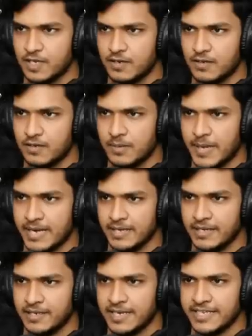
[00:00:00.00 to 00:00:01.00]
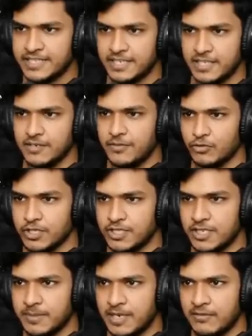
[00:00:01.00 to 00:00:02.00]
हमारी नई सिटी ये फ्यूचर
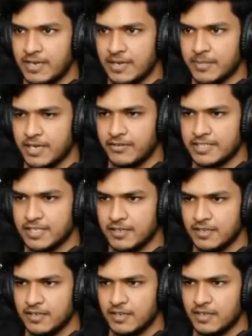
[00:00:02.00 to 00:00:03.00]
सिटी बनने वाली है हमारी वैसे